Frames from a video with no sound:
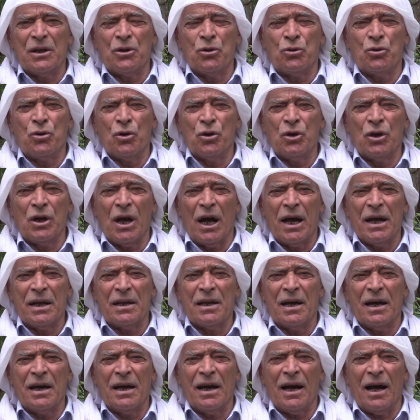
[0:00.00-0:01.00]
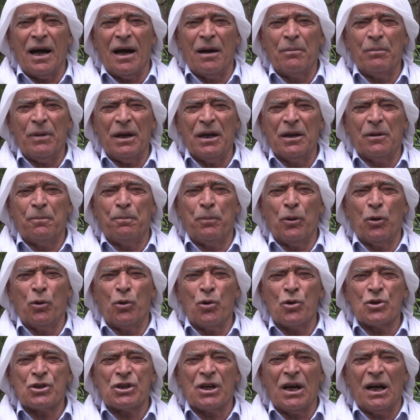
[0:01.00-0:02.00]
دي دنيا ام عيد
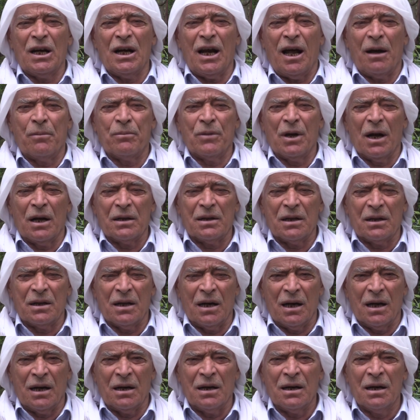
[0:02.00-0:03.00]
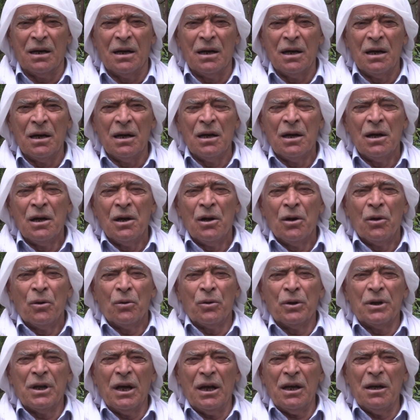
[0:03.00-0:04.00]
بيروزيه الحمياد دن
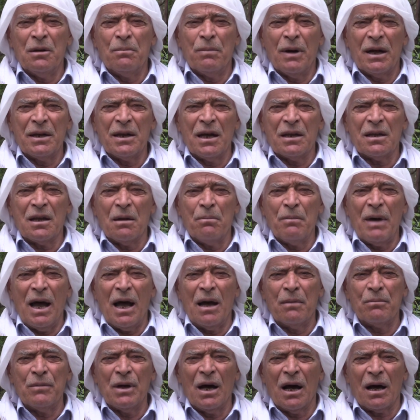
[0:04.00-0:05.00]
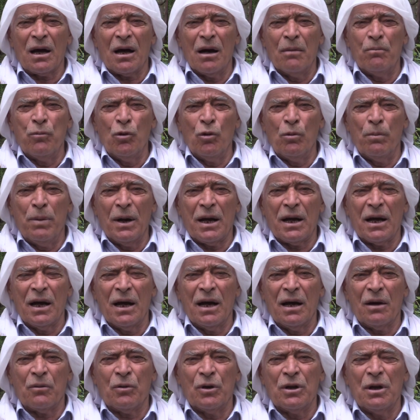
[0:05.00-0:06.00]
خدا عبادت ما قبول بك
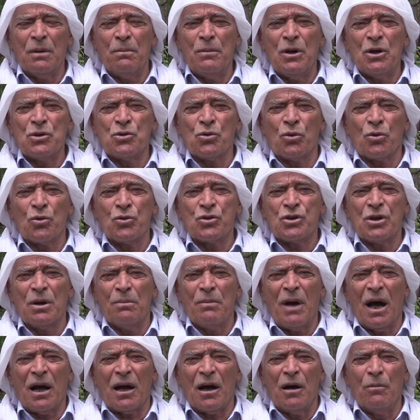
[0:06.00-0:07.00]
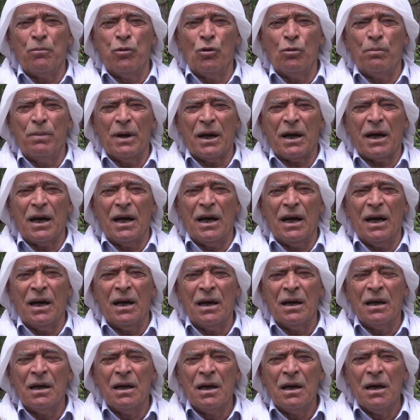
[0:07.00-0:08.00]
خدا ميجروجي ما قبول بك
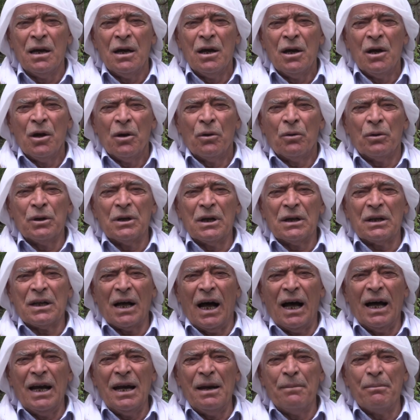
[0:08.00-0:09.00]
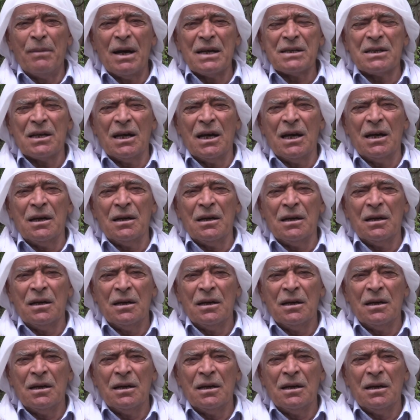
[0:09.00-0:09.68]
خدا تعالى مازن